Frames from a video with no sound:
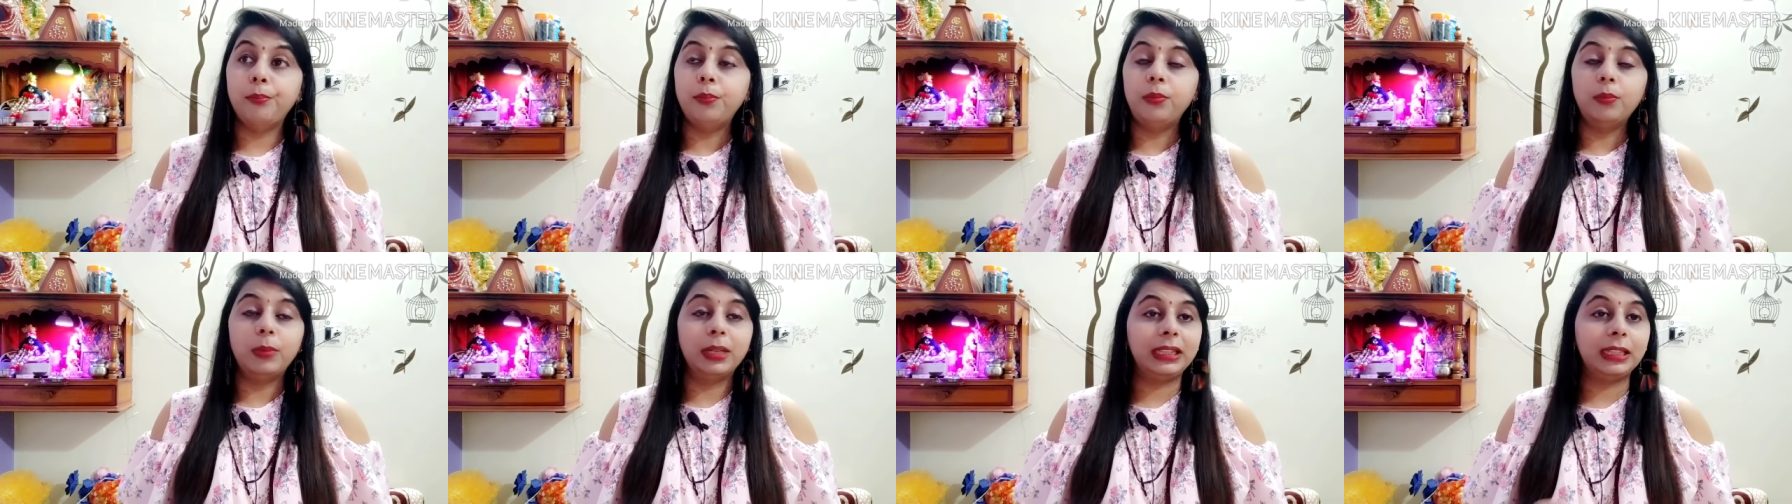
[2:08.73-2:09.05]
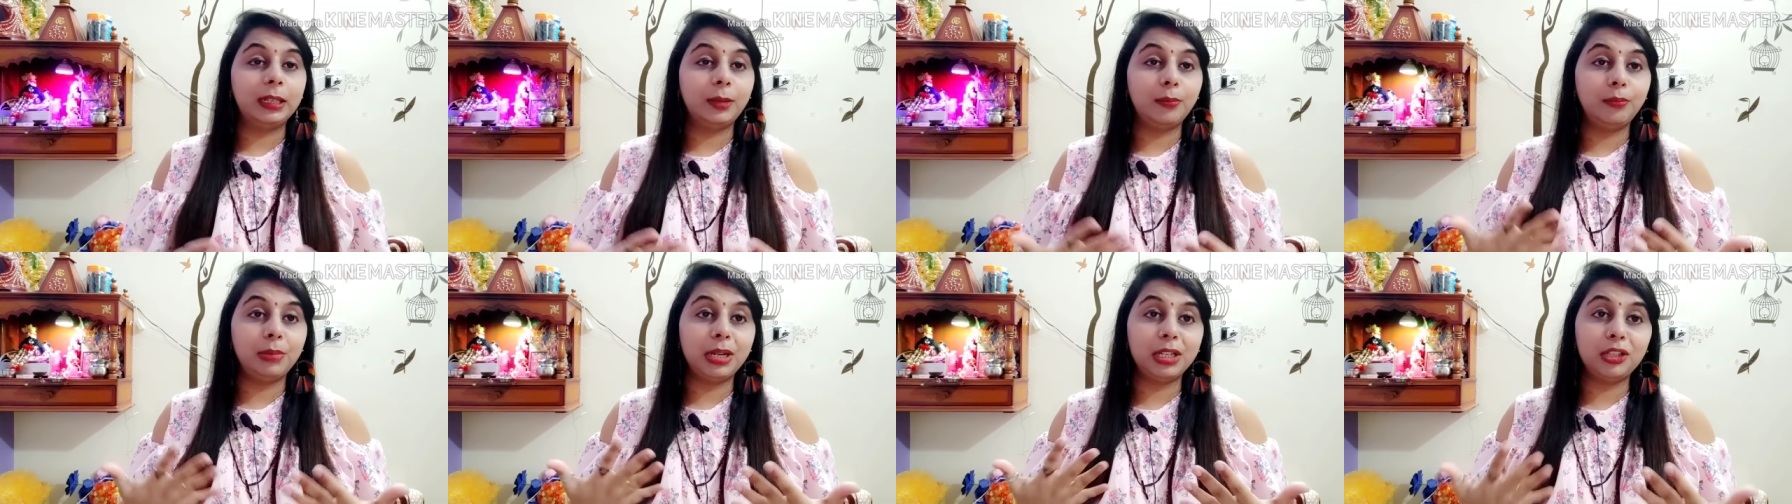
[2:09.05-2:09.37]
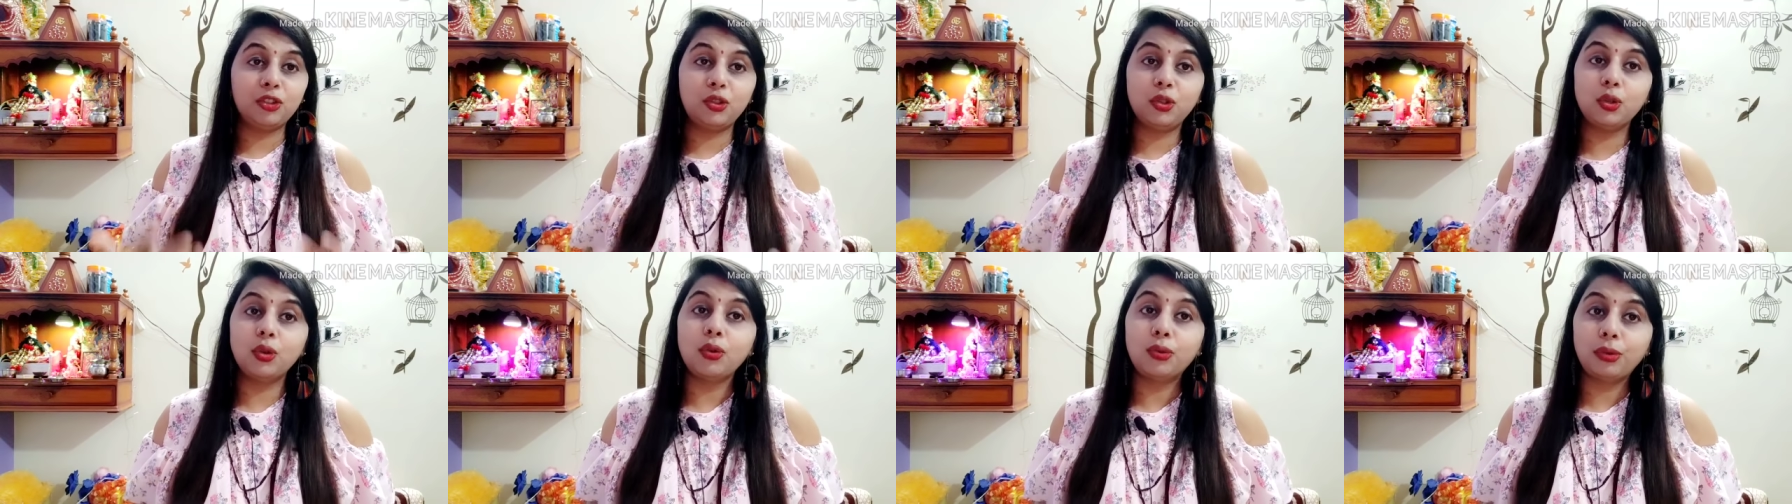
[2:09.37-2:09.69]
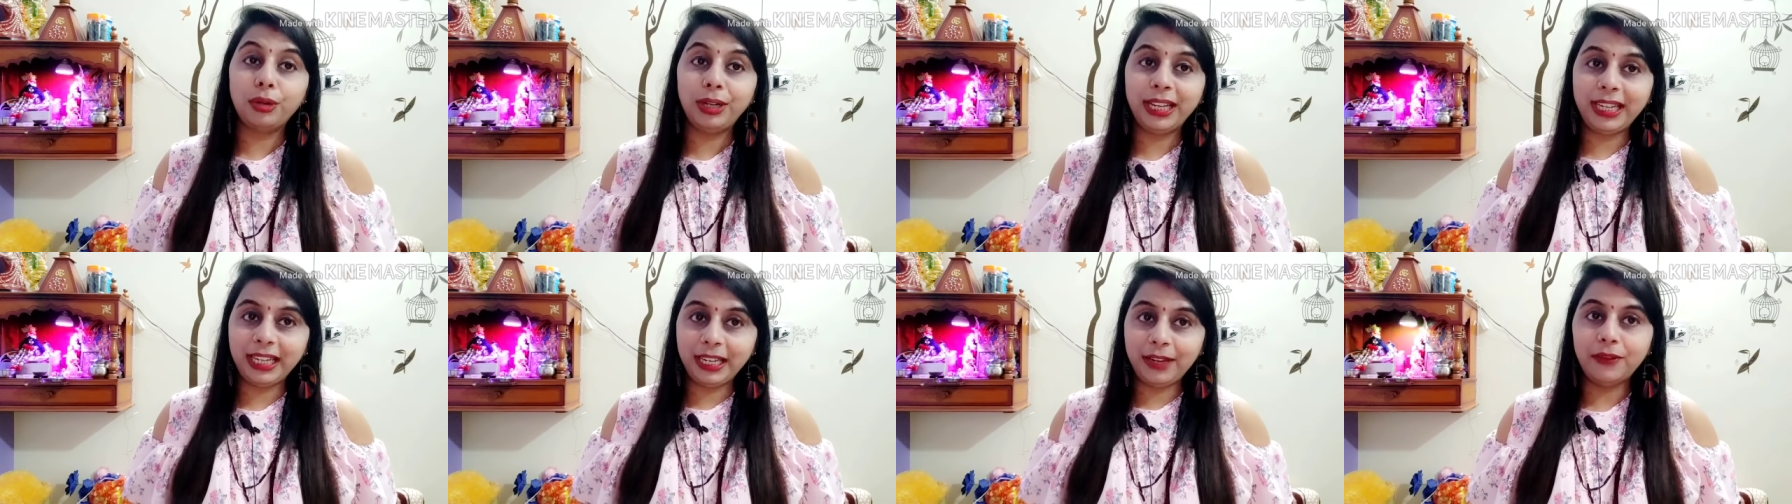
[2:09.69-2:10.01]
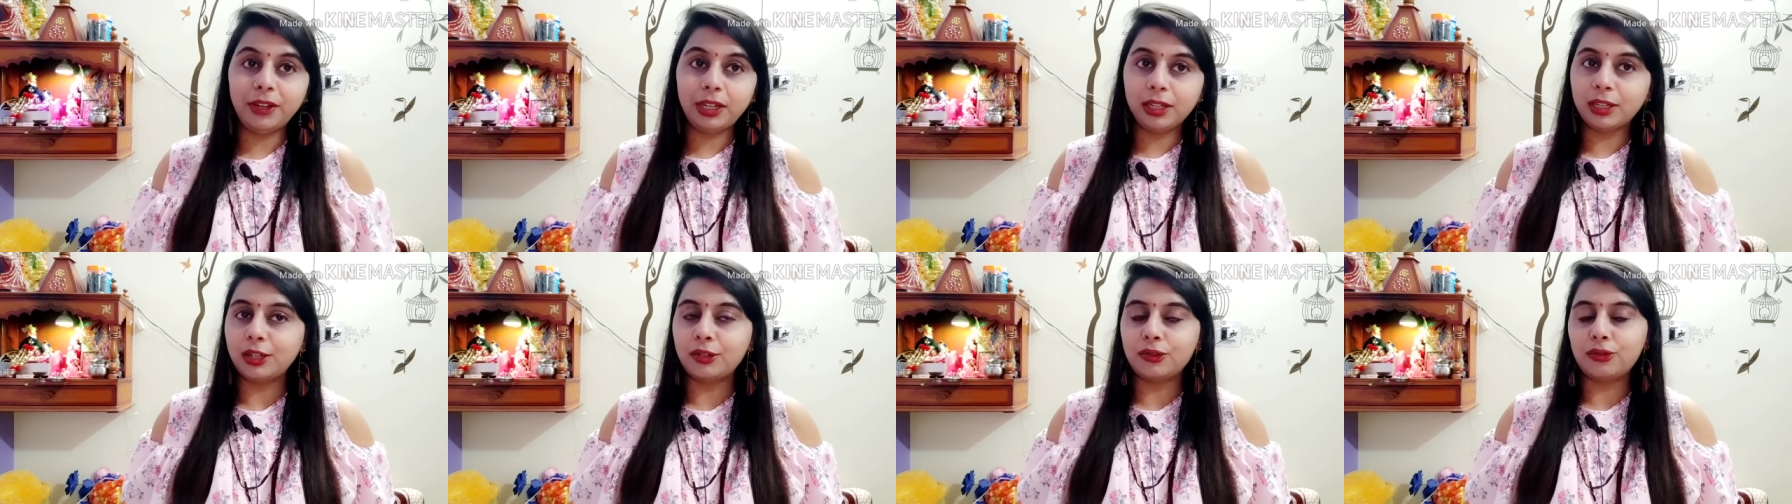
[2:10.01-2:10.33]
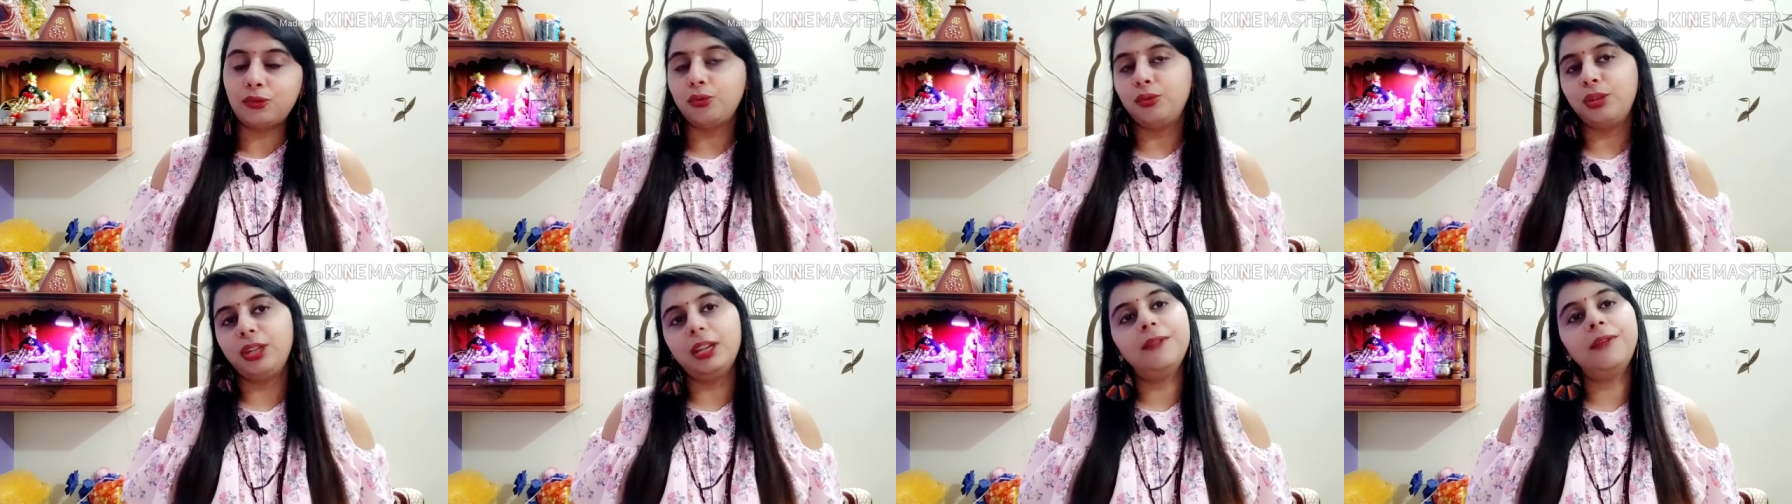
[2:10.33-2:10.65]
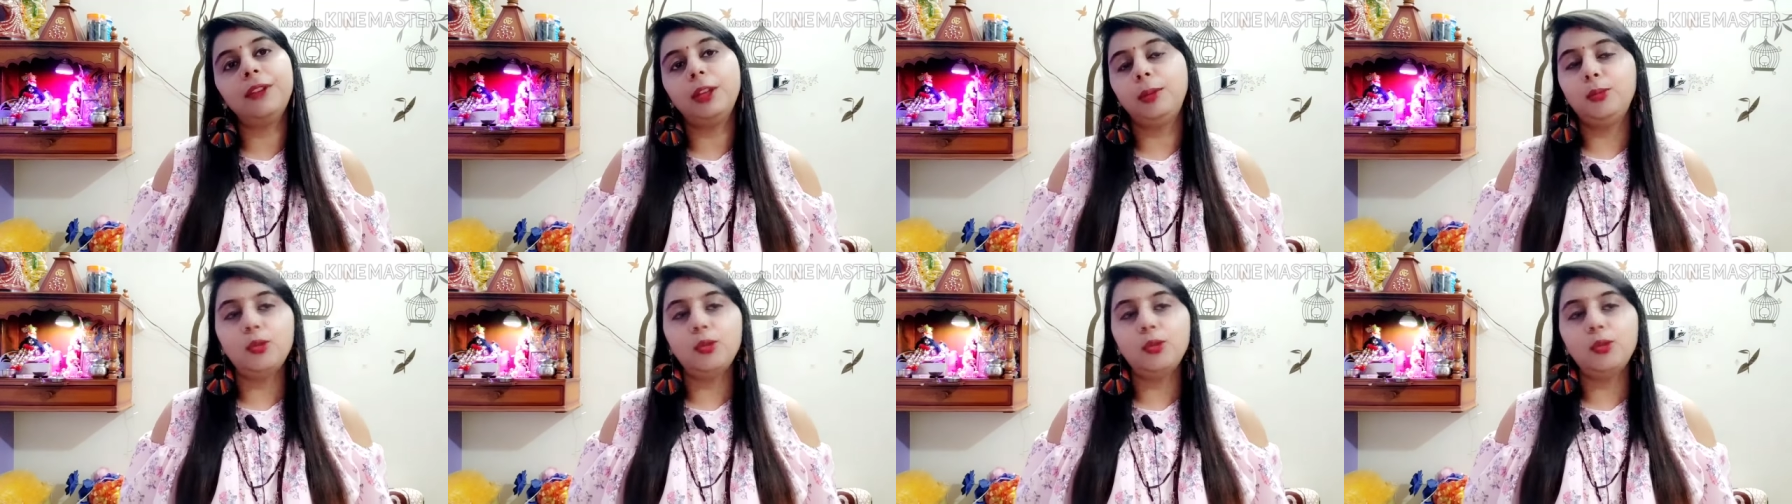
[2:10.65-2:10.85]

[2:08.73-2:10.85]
मतलब बच्चों को डिलीवर कर चुकी हैं फिर